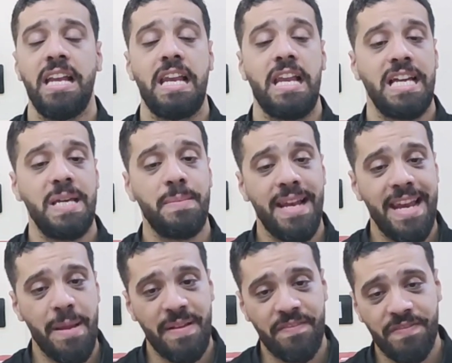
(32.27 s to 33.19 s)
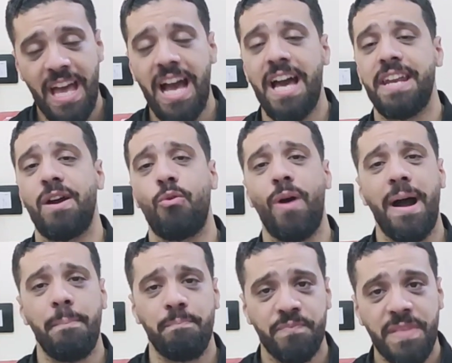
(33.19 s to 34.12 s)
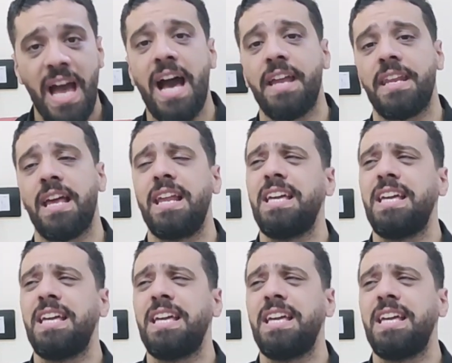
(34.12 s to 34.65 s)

اللعيب اللي متعنا وامتعنا